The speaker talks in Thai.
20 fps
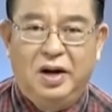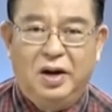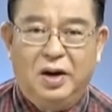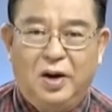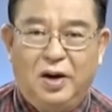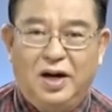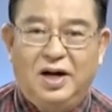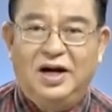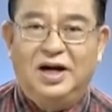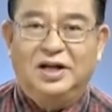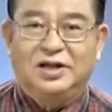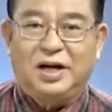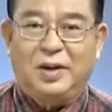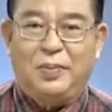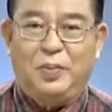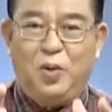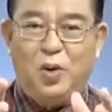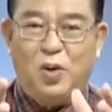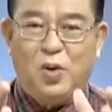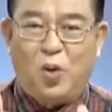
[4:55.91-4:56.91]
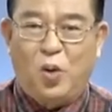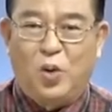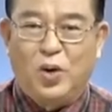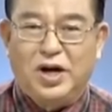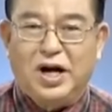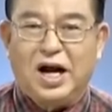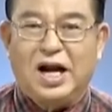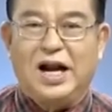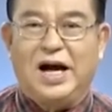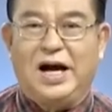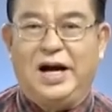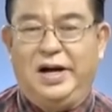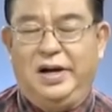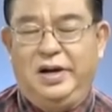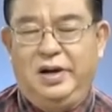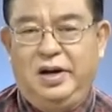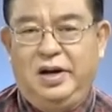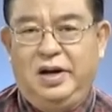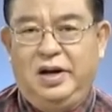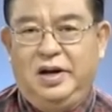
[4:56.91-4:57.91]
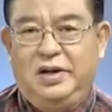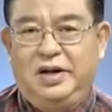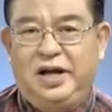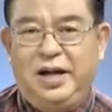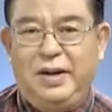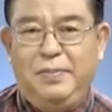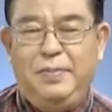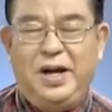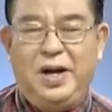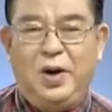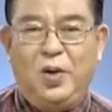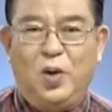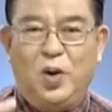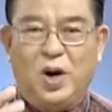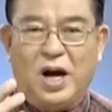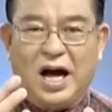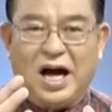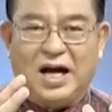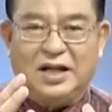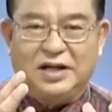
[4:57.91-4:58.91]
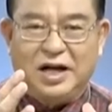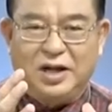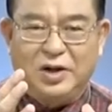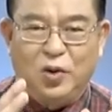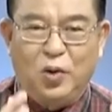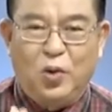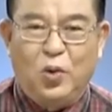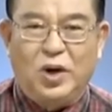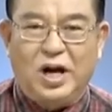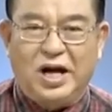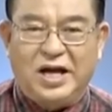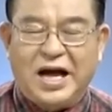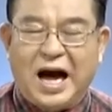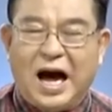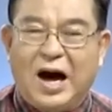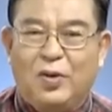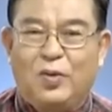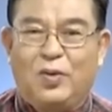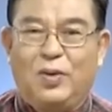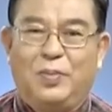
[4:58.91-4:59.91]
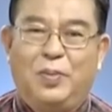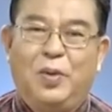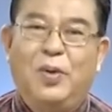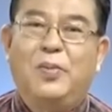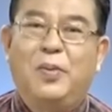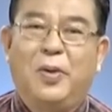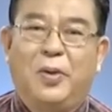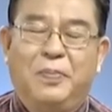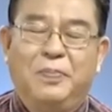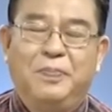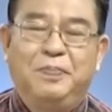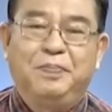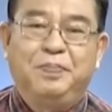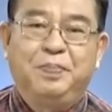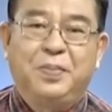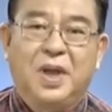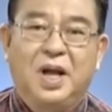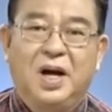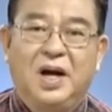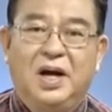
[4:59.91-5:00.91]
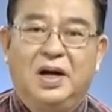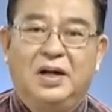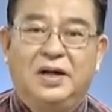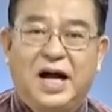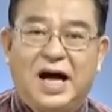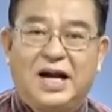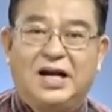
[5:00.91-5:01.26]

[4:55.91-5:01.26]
ก็เหลือแต่พวกคุณนั่นละที่มีโอกาสจะอยู่ได้ยาวกว่าพวกผม นั่น